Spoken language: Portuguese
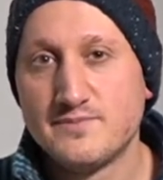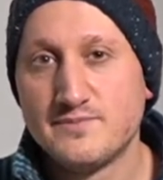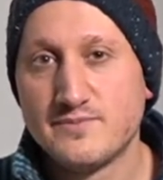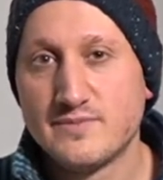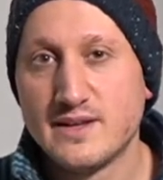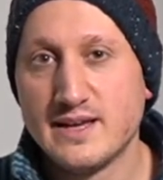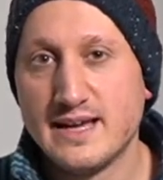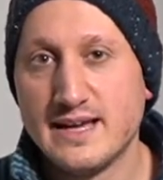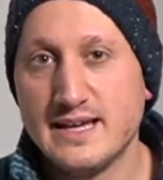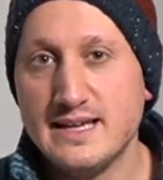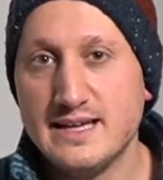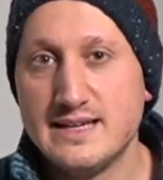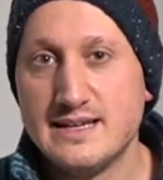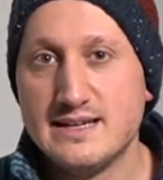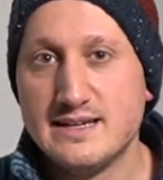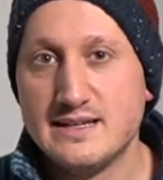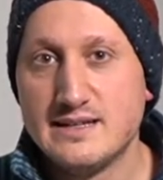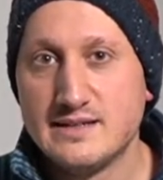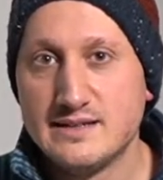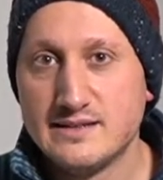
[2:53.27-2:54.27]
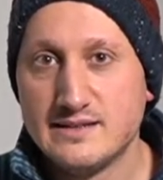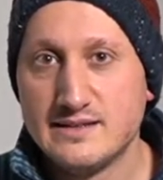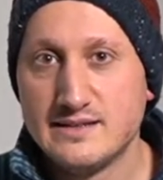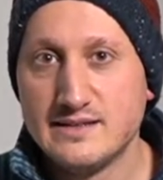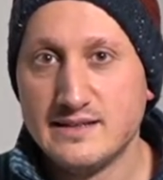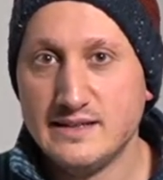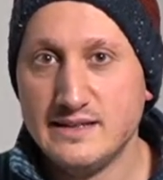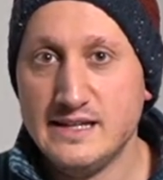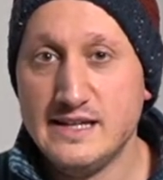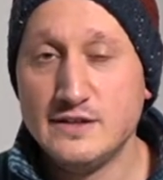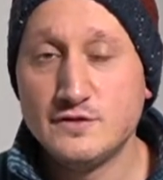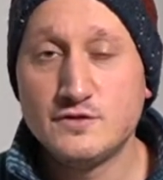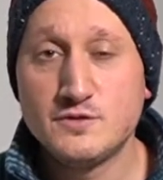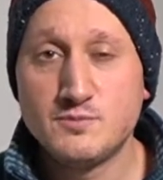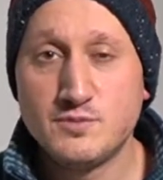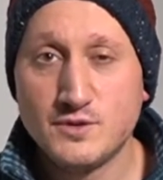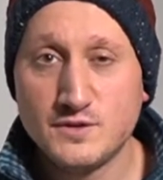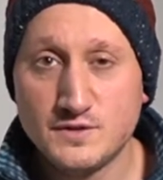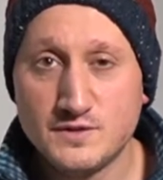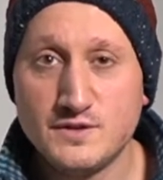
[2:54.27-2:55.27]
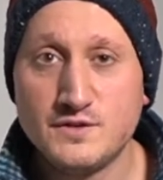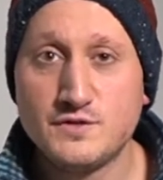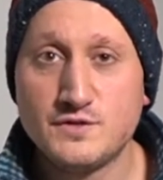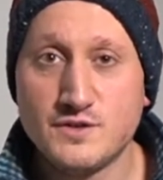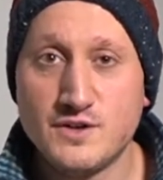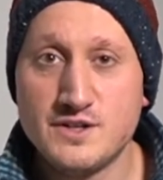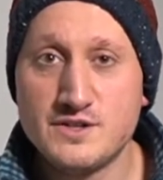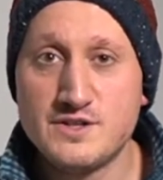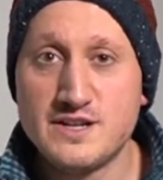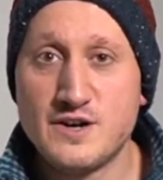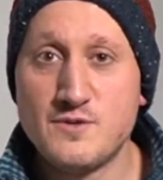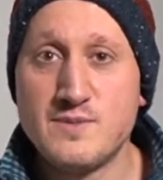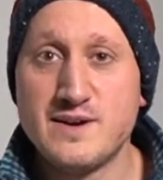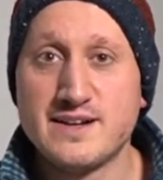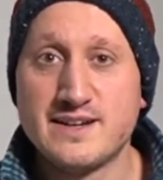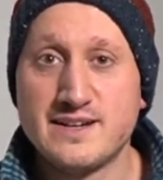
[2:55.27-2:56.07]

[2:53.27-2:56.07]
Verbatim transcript: né? Isso por si só já é uma